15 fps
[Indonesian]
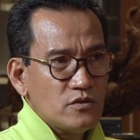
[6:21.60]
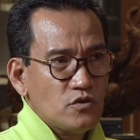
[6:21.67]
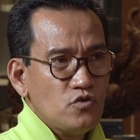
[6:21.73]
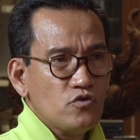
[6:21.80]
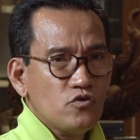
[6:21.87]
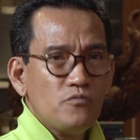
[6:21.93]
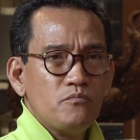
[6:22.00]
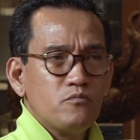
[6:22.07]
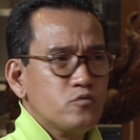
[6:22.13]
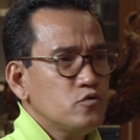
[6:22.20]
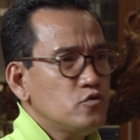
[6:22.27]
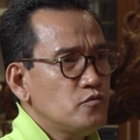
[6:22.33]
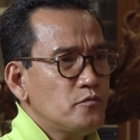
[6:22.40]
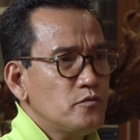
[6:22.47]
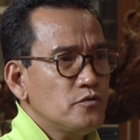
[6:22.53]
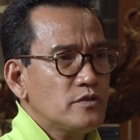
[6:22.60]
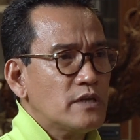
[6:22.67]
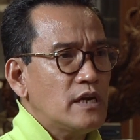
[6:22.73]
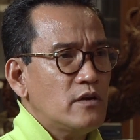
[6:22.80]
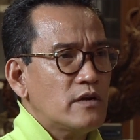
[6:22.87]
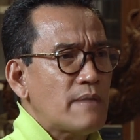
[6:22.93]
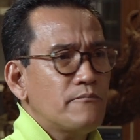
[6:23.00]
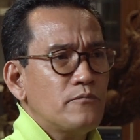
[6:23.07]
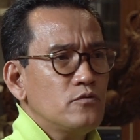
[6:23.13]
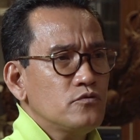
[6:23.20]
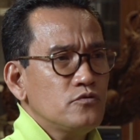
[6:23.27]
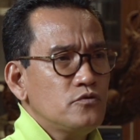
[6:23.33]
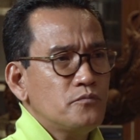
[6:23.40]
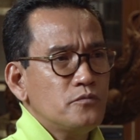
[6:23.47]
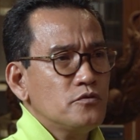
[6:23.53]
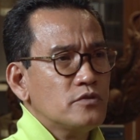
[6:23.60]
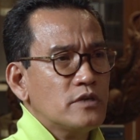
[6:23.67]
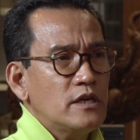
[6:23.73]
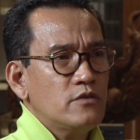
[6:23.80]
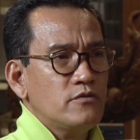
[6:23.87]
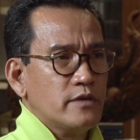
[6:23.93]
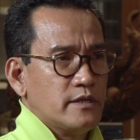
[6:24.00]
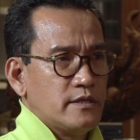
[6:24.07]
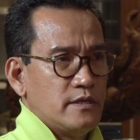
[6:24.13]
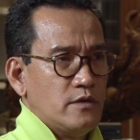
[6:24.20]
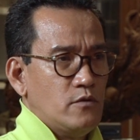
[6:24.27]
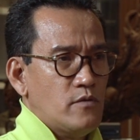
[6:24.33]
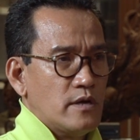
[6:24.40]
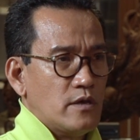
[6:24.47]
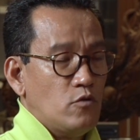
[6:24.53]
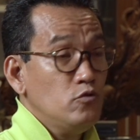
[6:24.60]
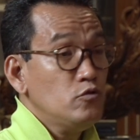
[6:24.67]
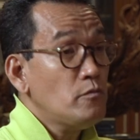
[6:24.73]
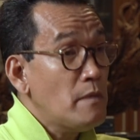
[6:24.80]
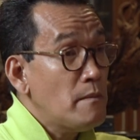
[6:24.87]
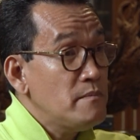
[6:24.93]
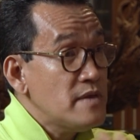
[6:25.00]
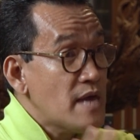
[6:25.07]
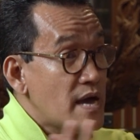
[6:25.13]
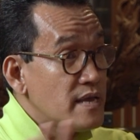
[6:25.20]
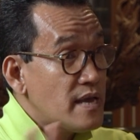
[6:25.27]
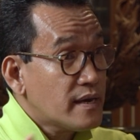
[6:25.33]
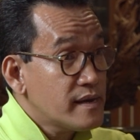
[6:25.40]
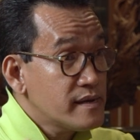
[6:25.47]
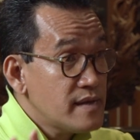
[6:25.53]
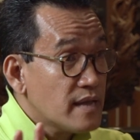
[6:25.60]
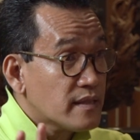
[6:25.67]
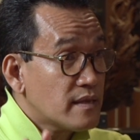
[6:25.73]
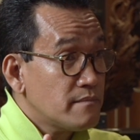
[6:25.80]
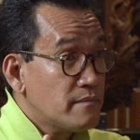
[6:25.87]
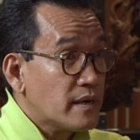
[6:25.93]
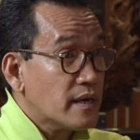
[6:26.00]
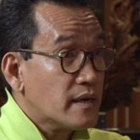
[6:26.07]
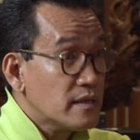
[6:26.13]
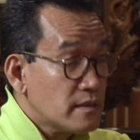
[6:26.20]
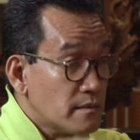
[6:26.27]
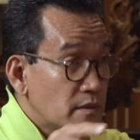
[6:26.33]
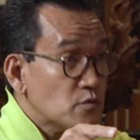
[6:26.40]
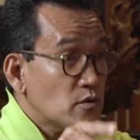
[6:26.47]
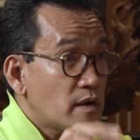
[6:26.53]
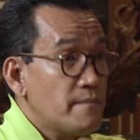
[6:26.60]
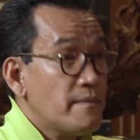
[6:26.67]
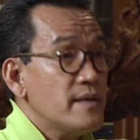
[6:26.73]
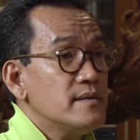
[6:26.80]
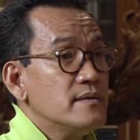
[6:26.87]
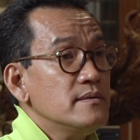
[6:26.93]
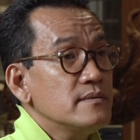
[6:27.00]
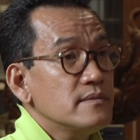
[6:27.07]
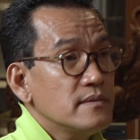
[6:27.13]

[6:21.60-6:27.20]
cukup 70 60 70 triliun katanya uangnya untuk membiaya kegiatan mereka termasuk kampanye.